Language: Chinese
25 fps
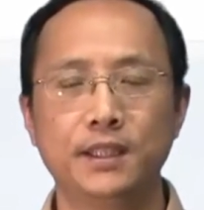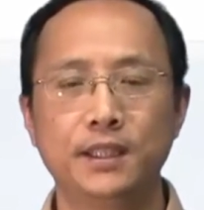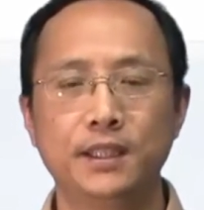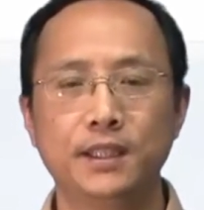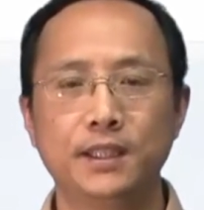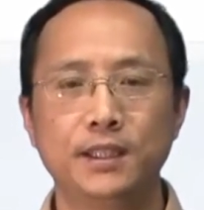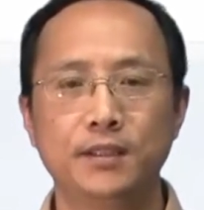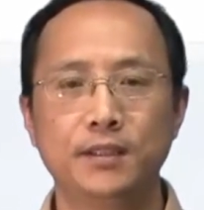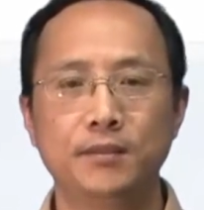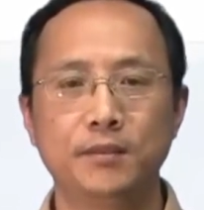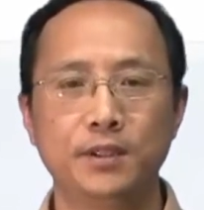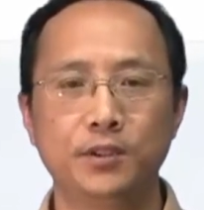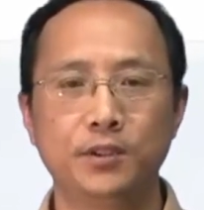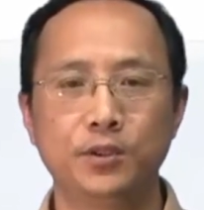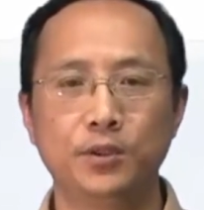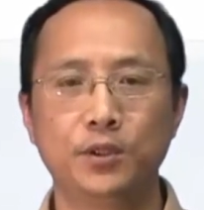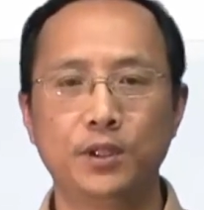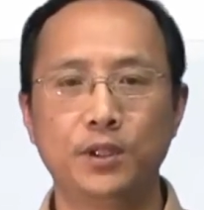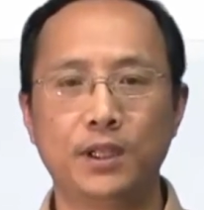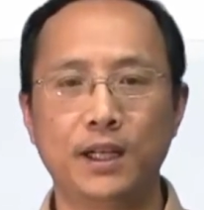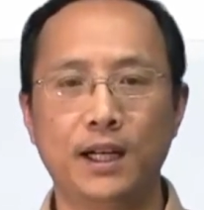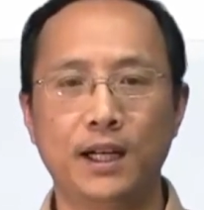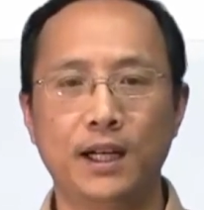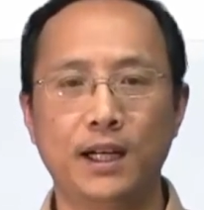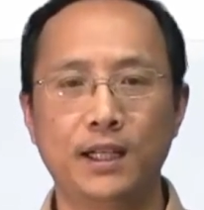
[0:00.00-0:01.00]
那么如果
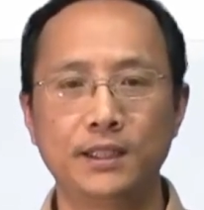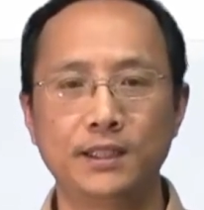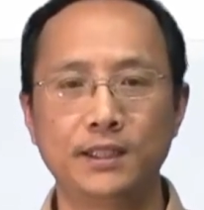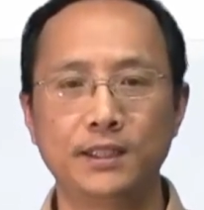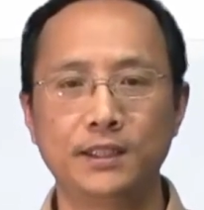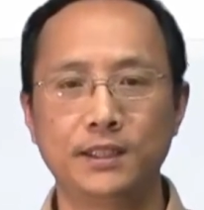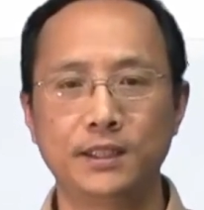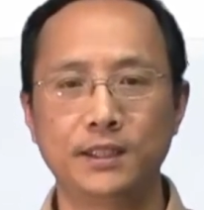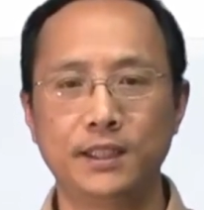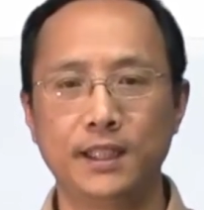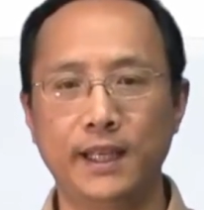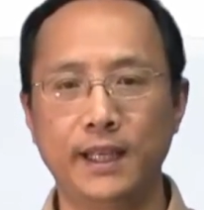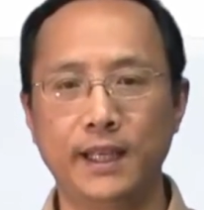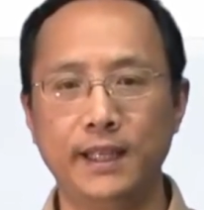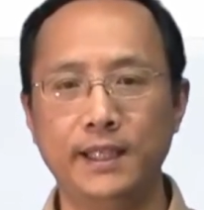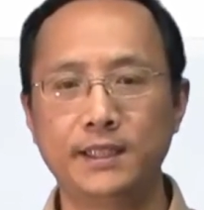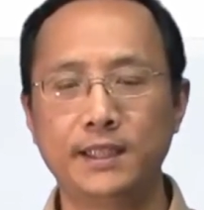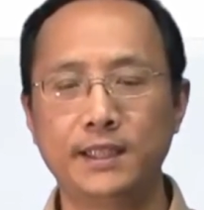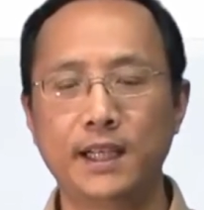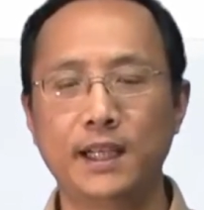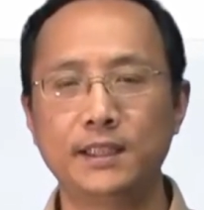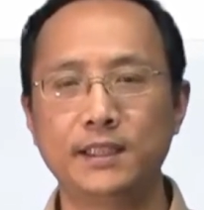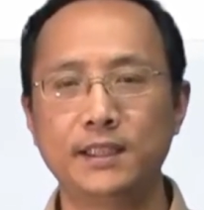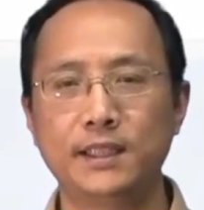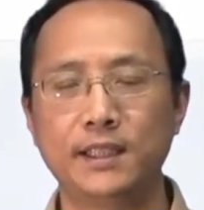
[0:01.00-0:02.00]
r 是 a
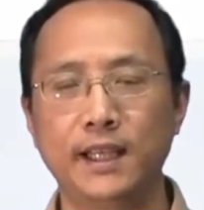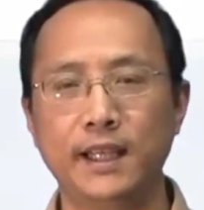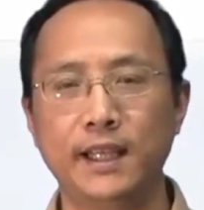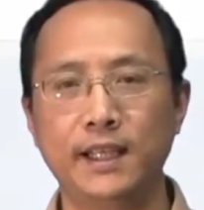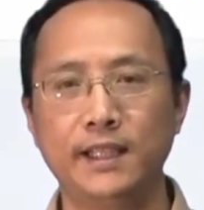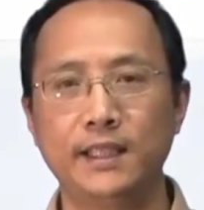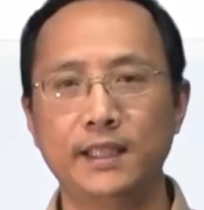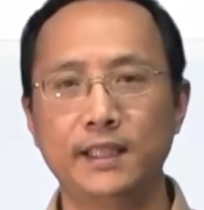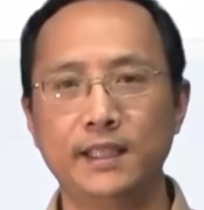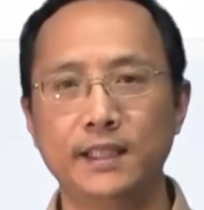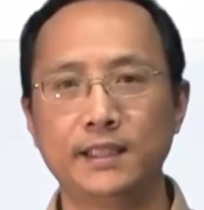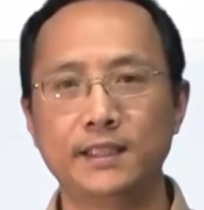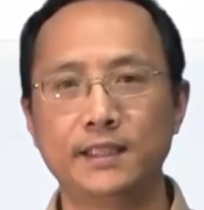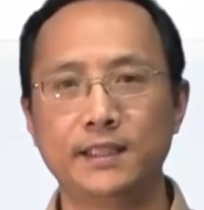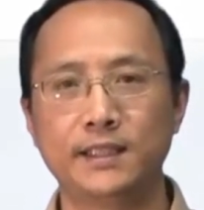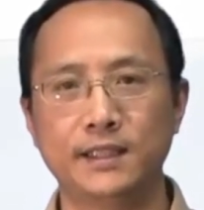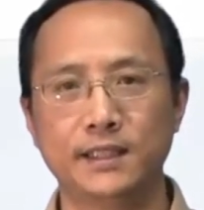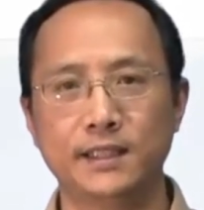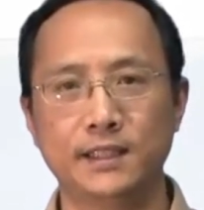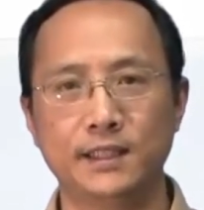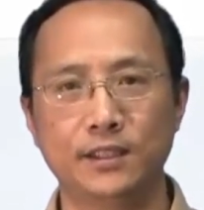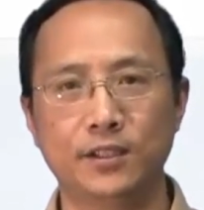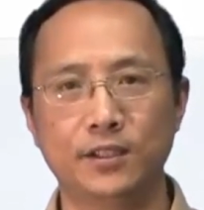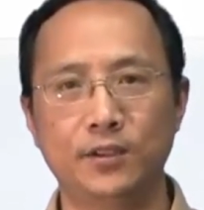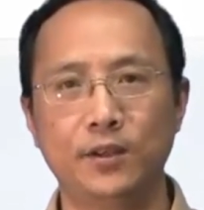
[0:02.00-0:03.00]
叉乘 a 的一个子
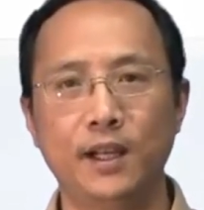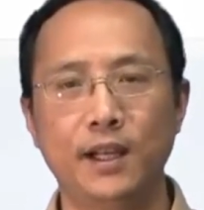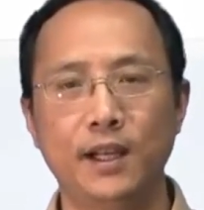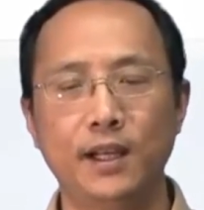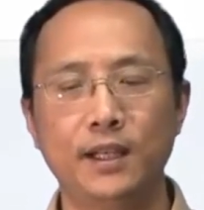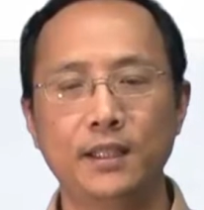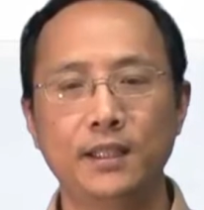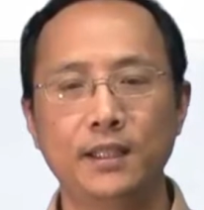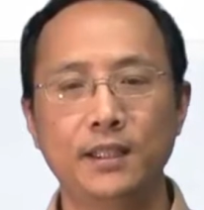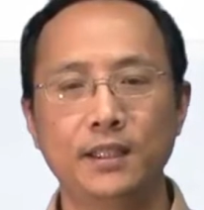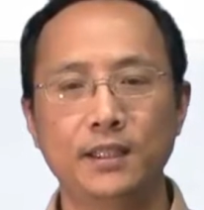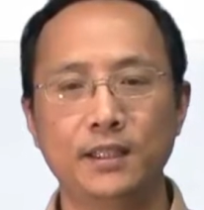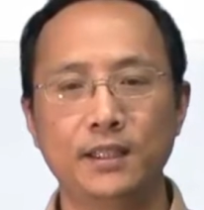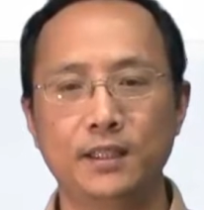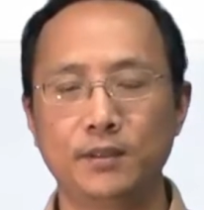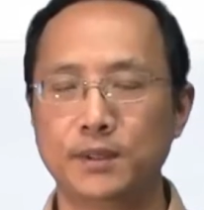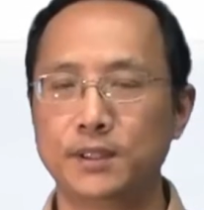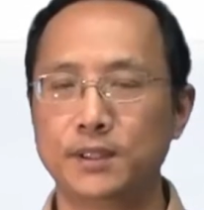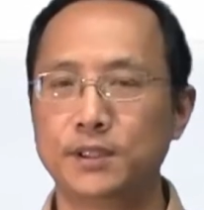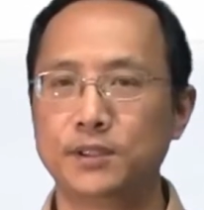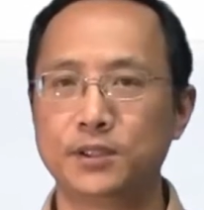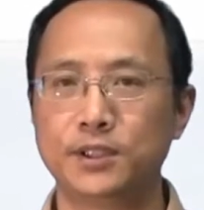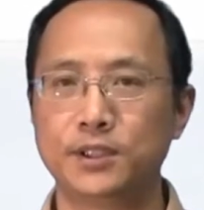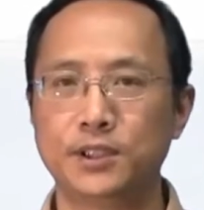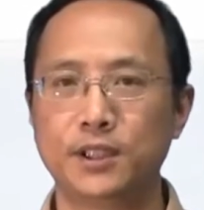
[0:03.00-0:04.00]
集的话，那么
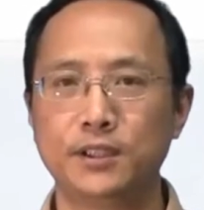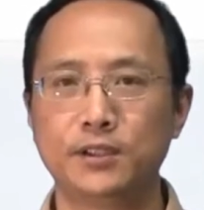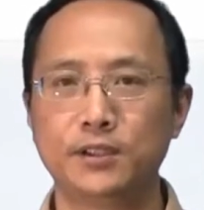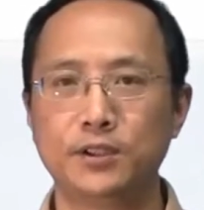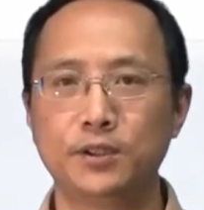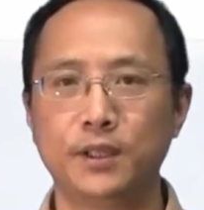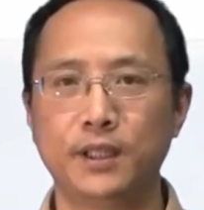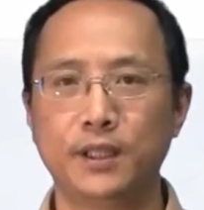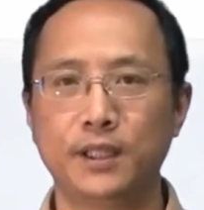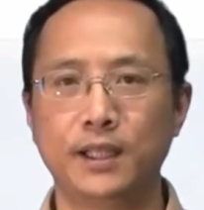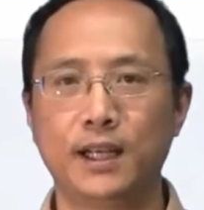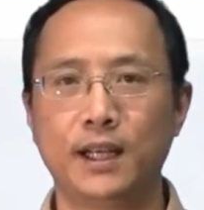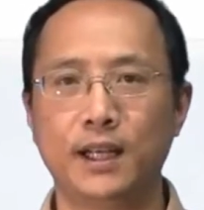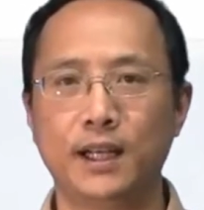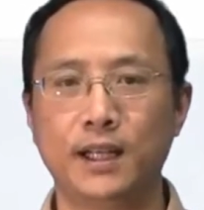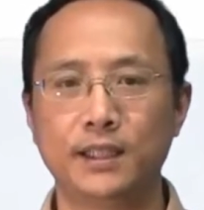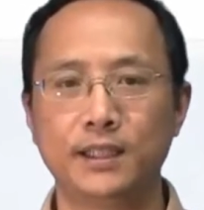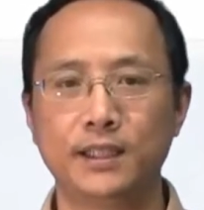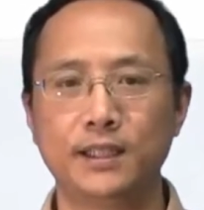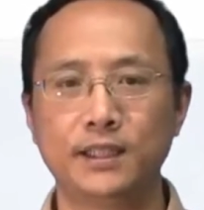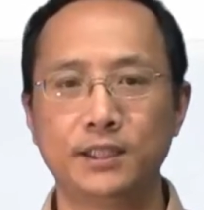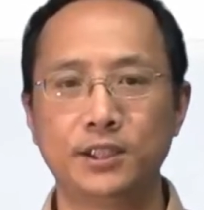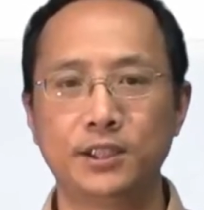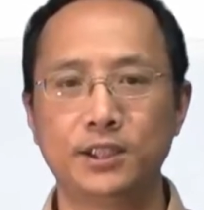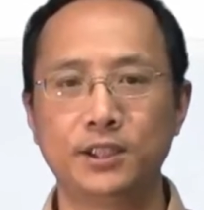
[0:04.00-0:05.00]
就称作为啊，那
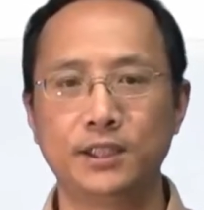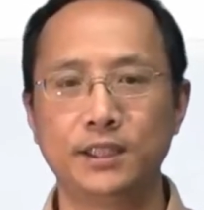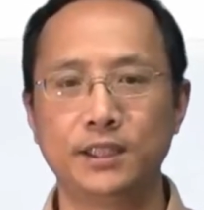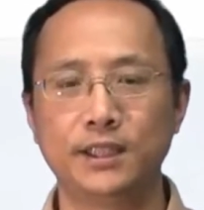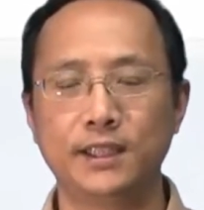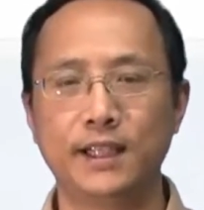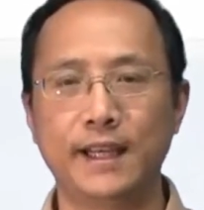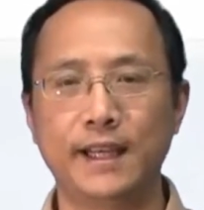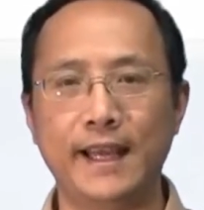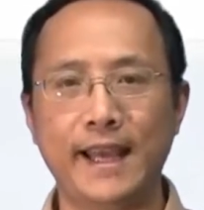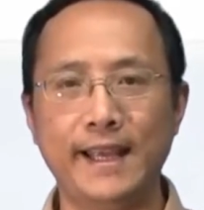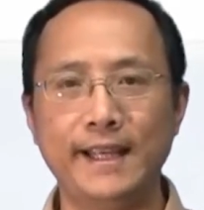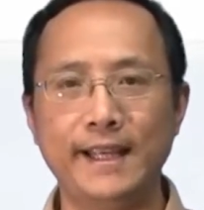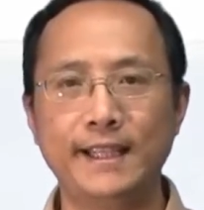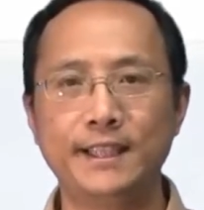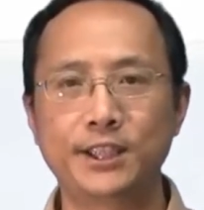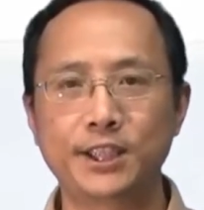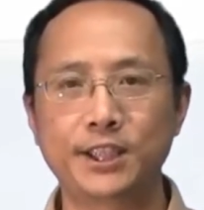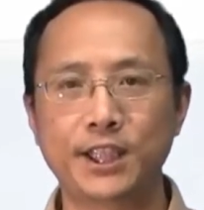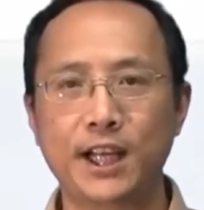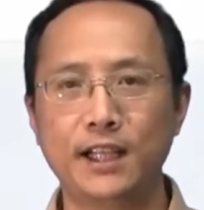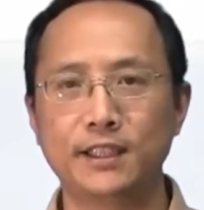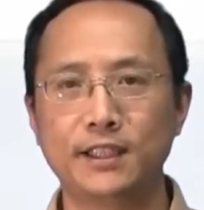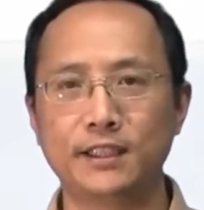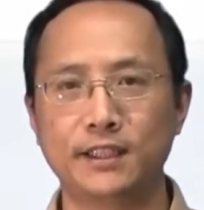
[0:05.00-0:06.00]
是一个 A
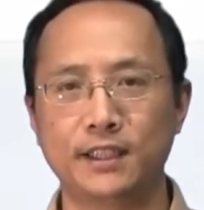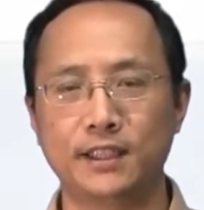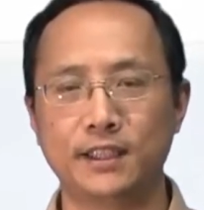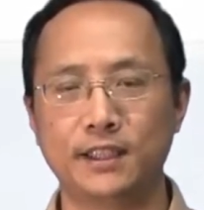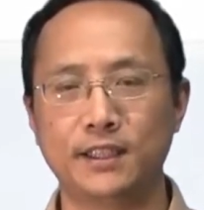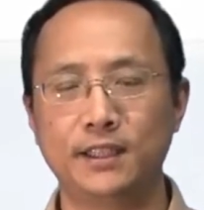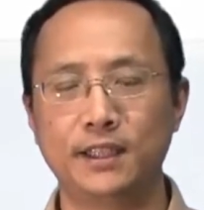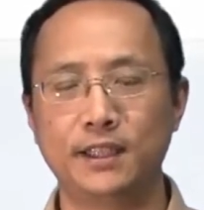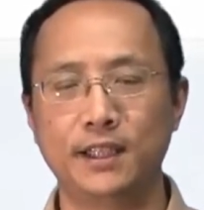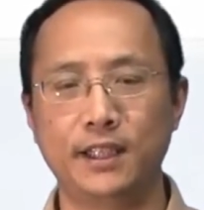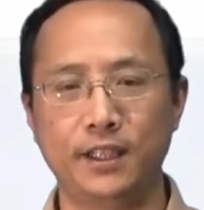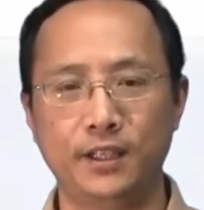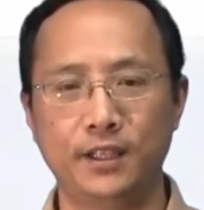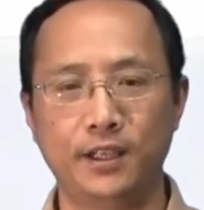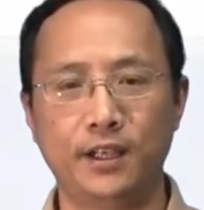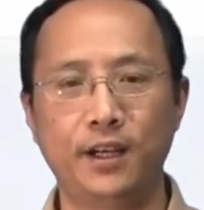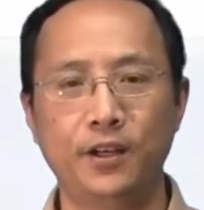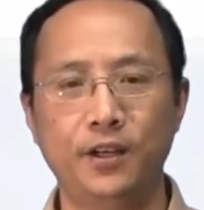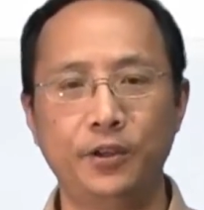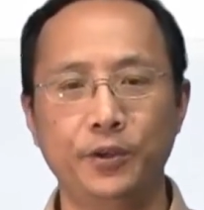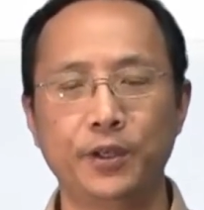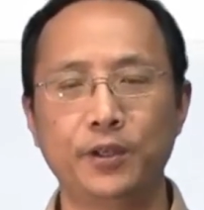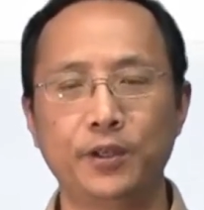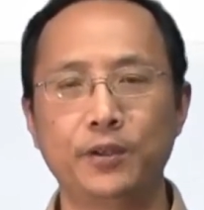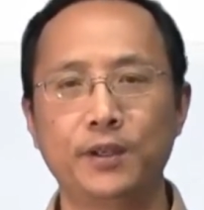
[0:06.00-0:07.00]
上的 A 二元
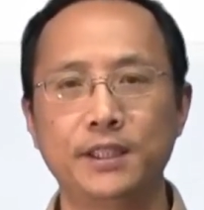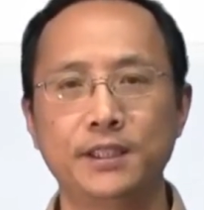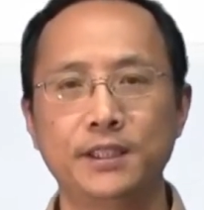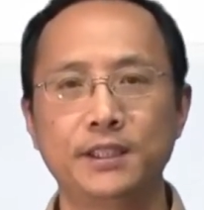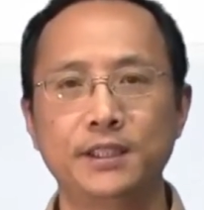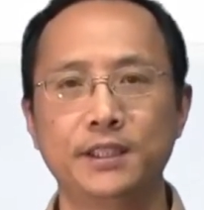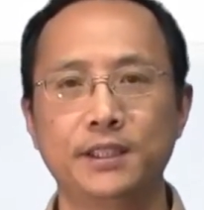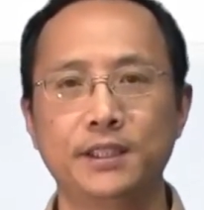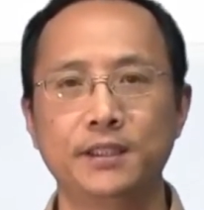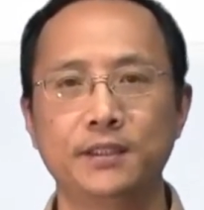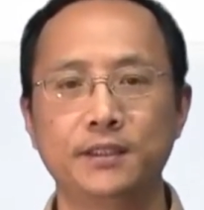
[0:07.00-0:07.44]
关系。